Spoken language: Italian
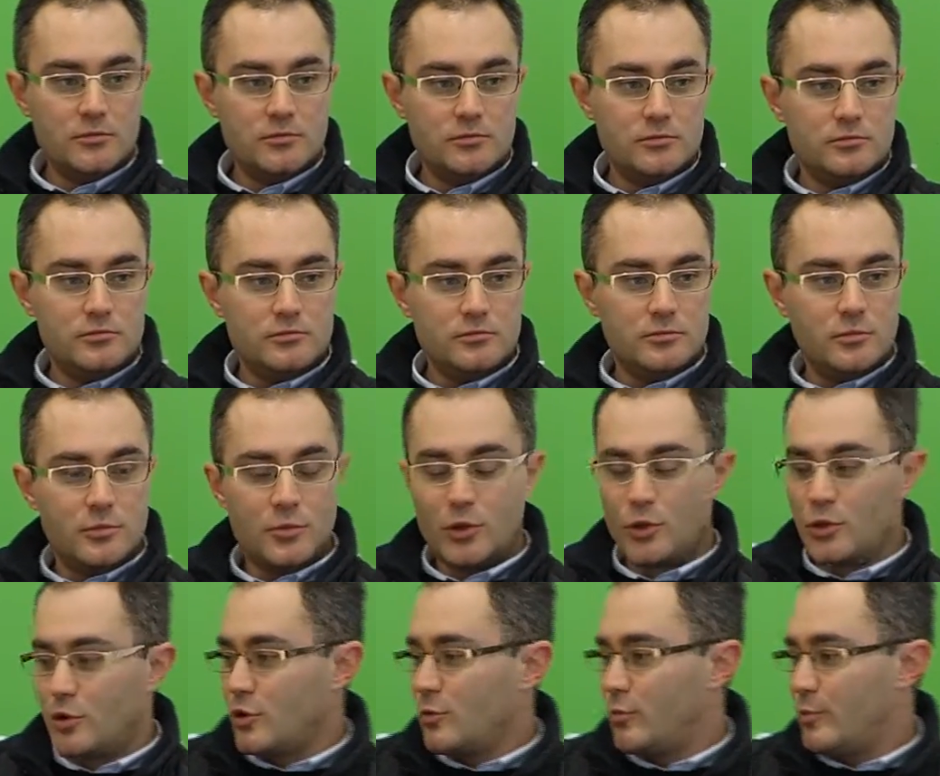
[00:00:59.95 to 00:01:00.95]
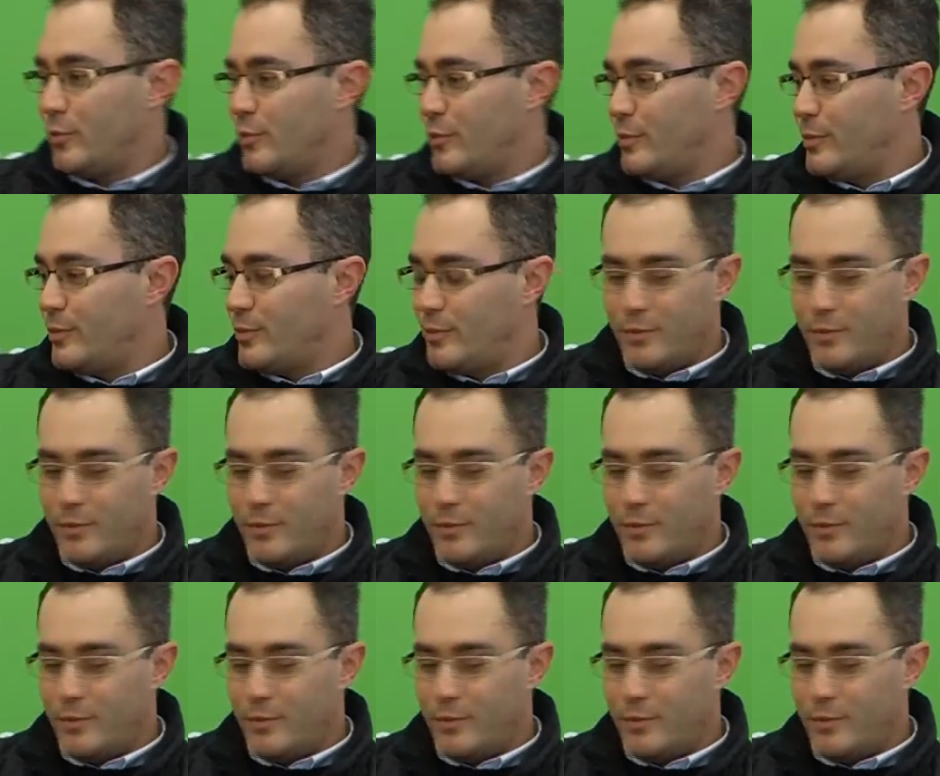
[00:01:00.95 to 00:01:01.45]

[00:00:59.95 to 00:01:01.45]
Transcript: Il tesseramento proseguirà